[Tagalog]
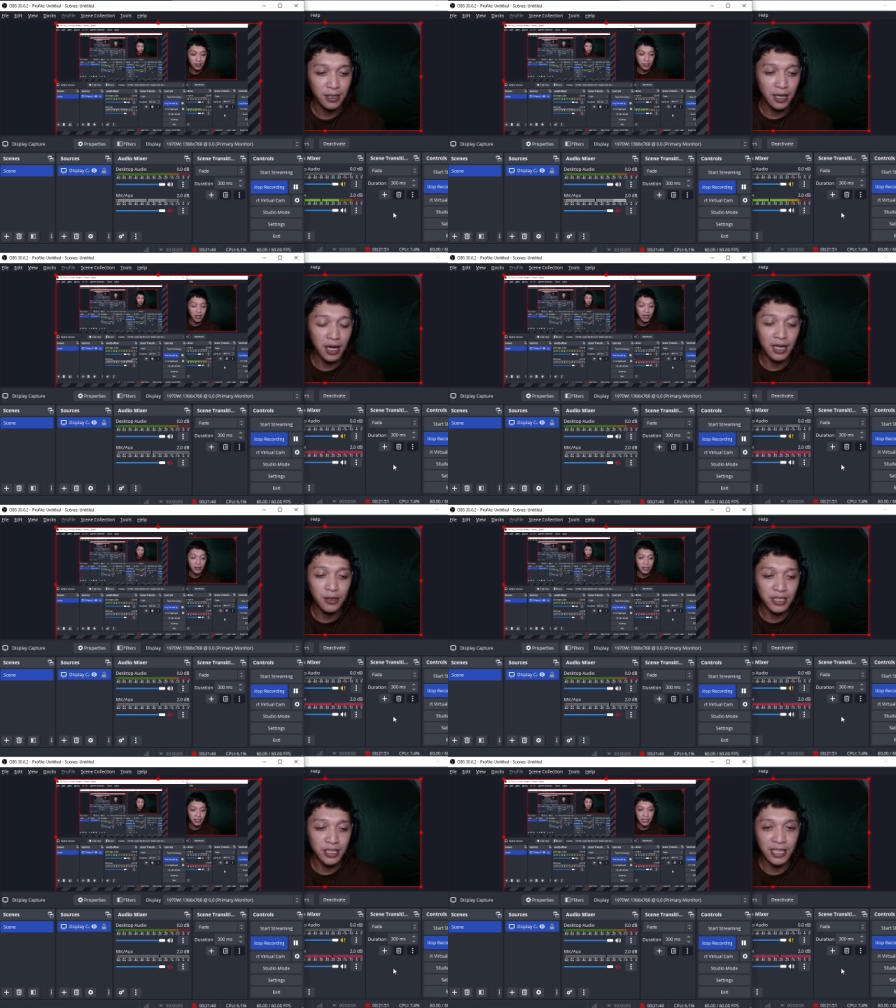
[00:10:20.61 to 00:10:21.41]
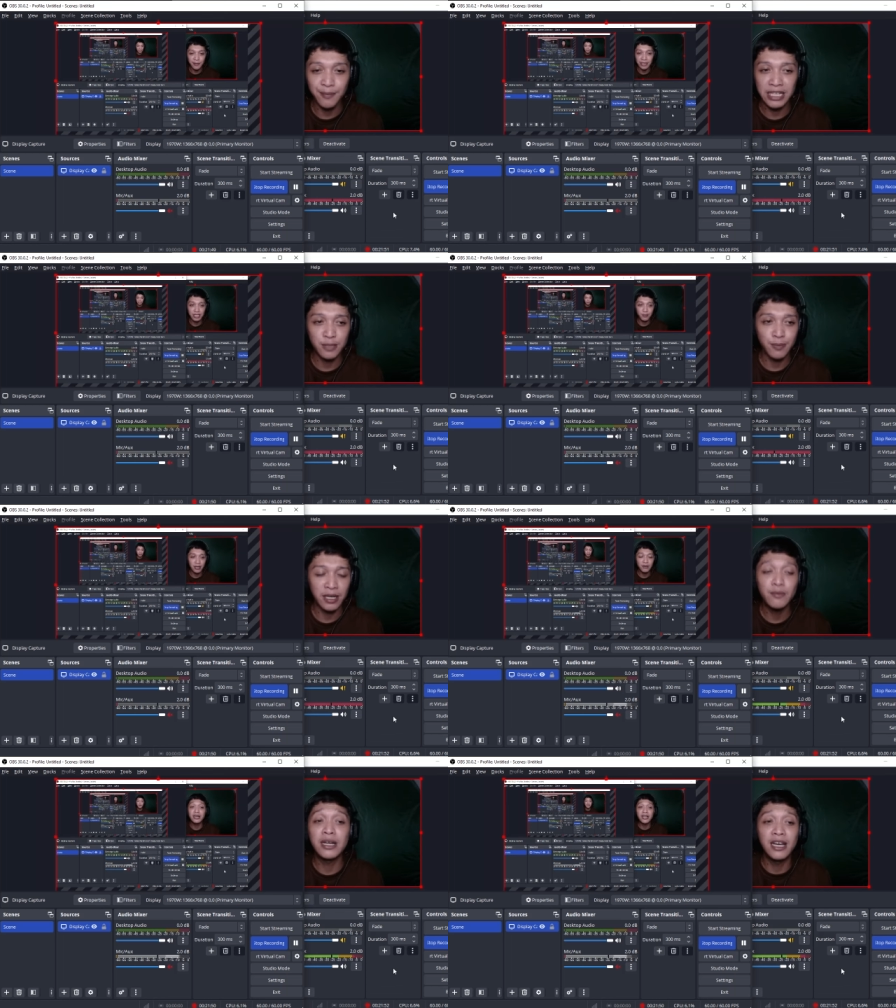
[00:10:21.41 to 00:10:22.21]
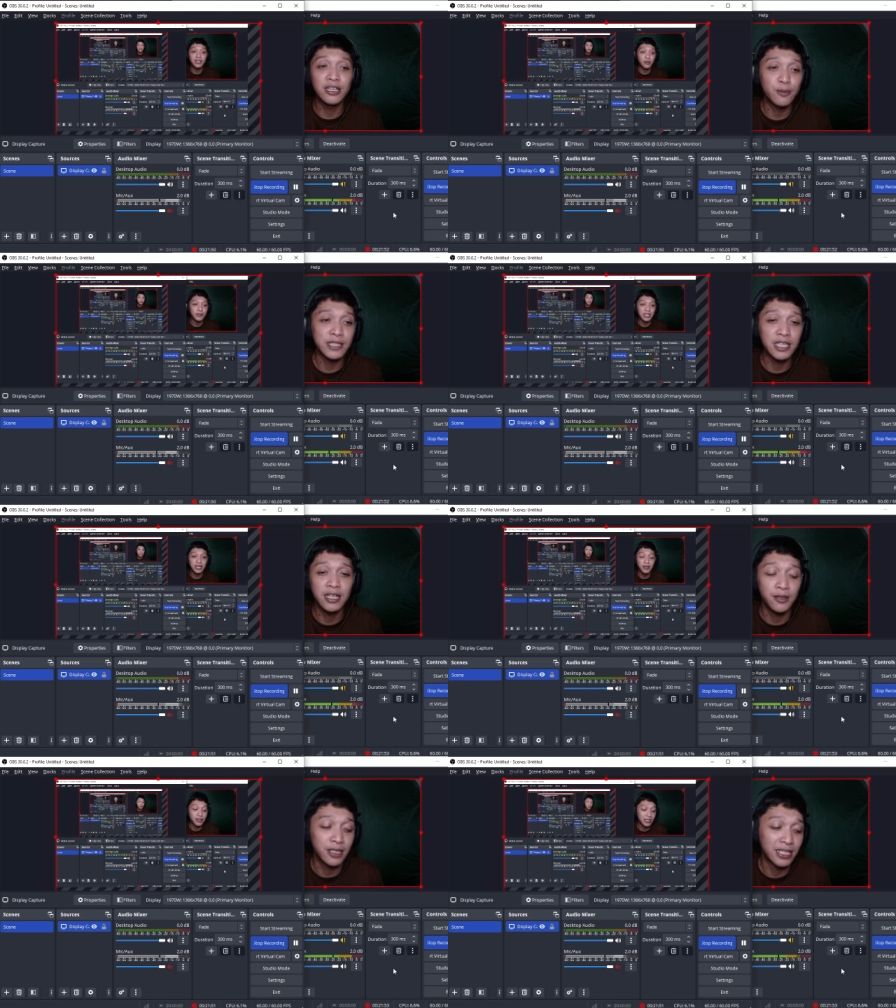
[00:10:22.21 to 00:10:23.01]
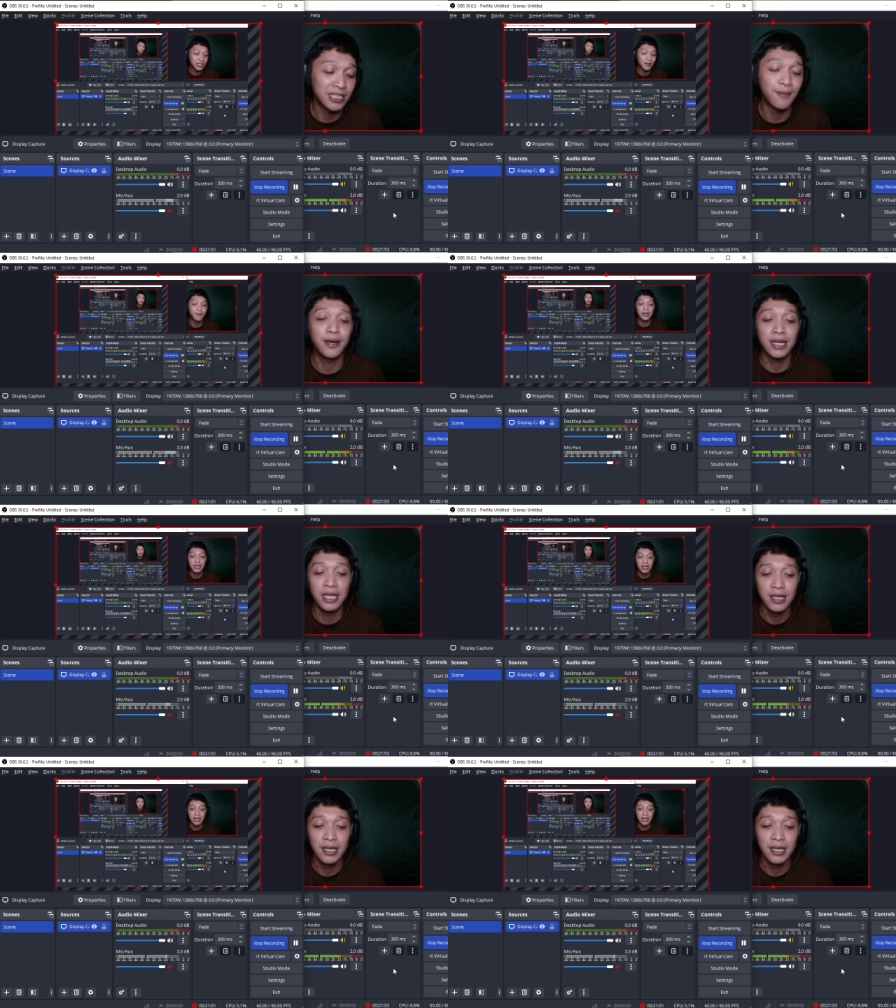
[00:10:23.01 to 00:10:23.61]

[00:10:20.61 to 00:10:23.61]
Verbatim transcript: Akala ko nasa 10 minutes pa lang maglalaro pa sana ako ng isa pa.